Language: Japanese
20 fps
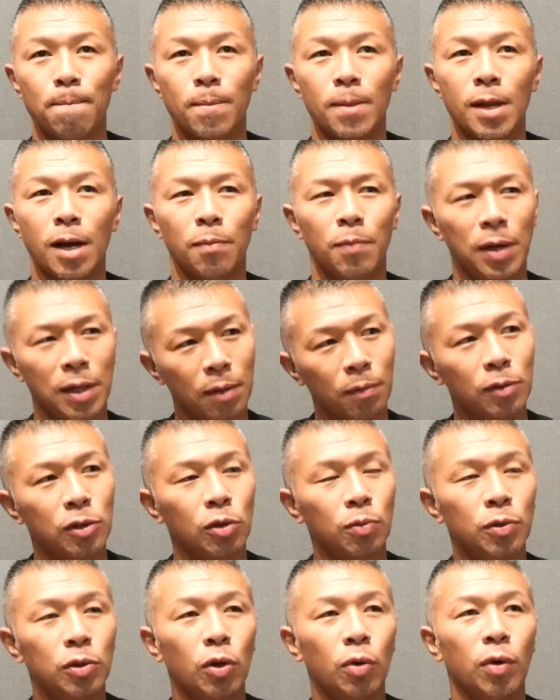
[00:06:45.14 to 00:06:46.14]
うんだからまあでも
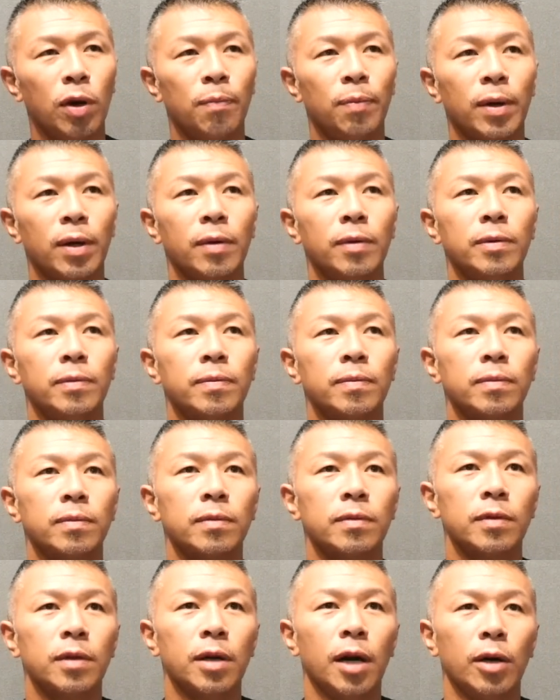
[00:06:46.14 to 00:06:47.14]
ジョムトーンはやっぱ
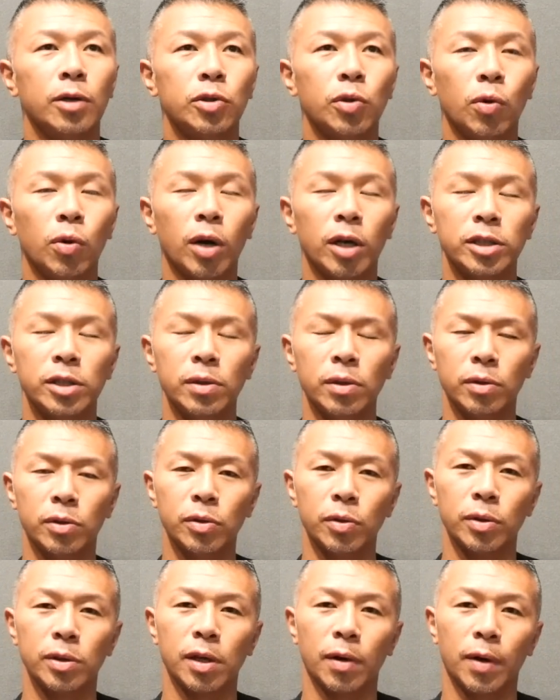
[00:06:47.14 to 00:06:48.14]
格闘家しての
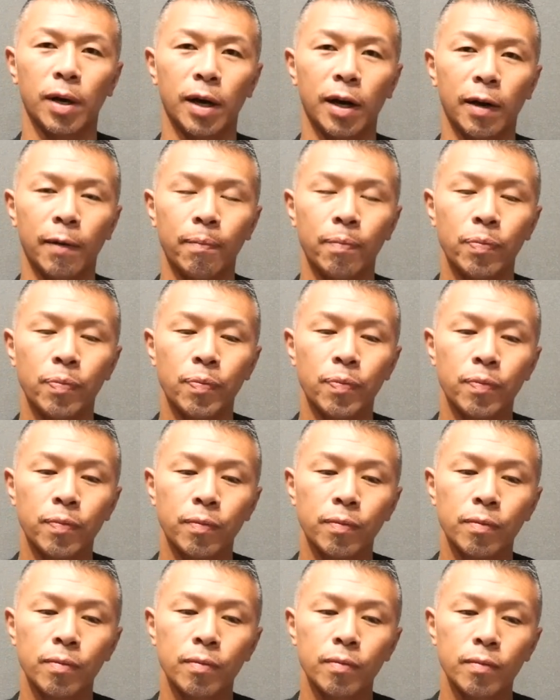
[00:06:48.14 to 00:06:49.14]
強さは
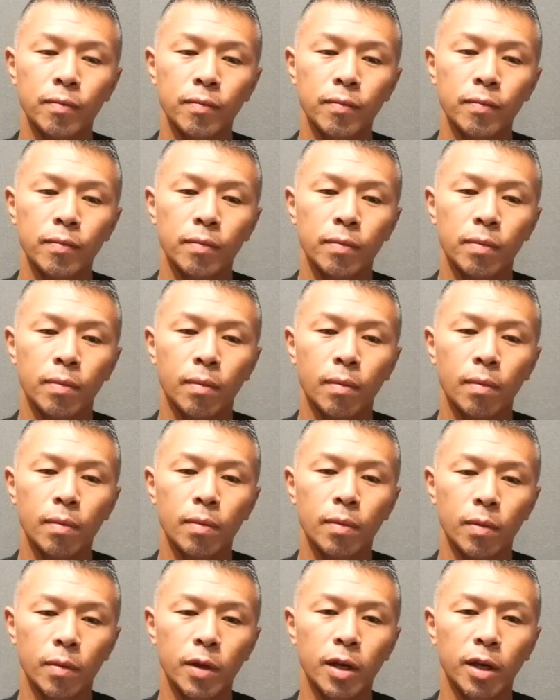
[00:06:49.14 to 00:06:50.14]

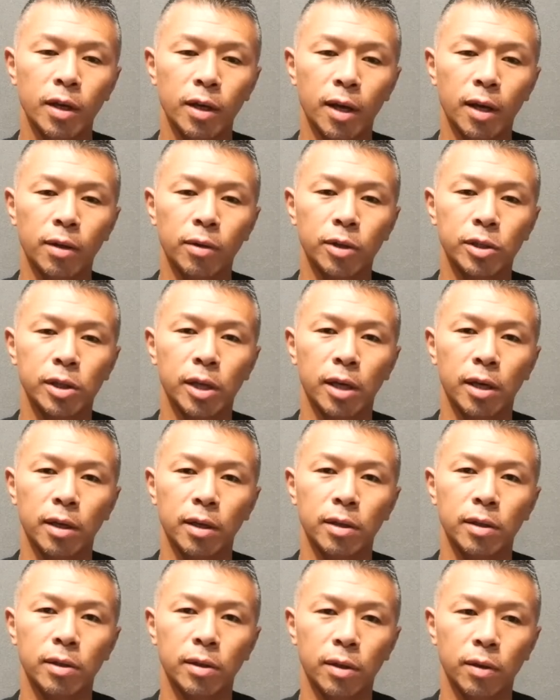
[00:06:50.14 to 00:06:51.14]
人間として
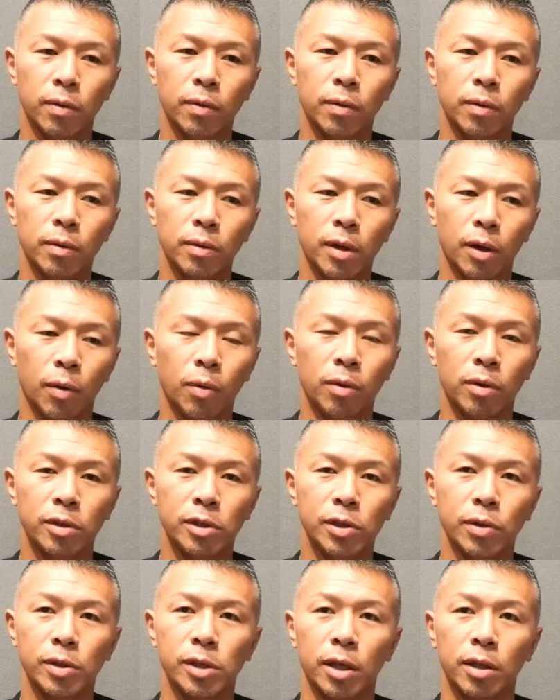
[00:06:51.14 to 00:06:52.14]
の、ね、本
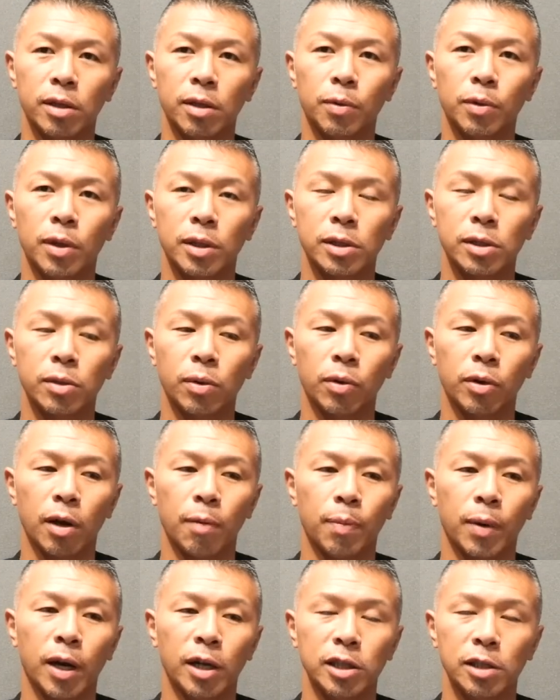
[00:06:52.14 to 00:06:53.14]
強さっていうものはすごく
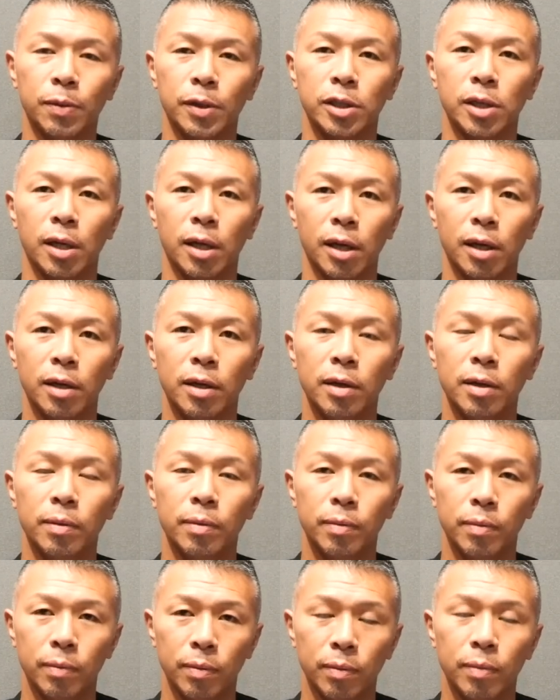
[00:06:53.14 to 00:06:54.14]
やっぱ感じましたね、う
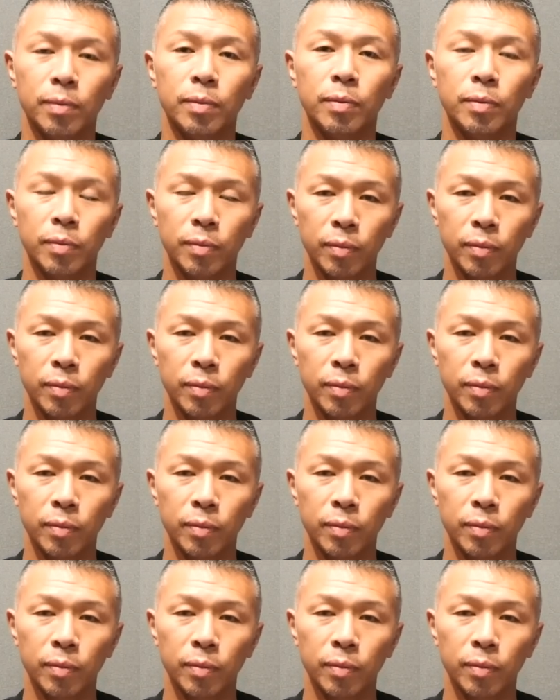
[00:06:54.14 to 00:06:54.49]
ん、